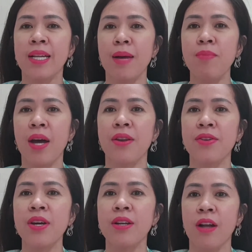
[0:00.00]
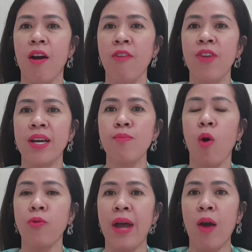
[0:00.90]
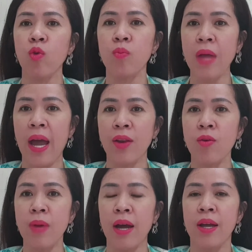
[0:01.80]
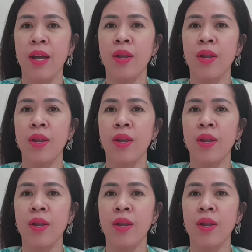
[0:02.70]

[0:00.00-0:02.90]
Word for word: cái tấm hình rất rõ về cái bộ não của chúng ta đúng không ạ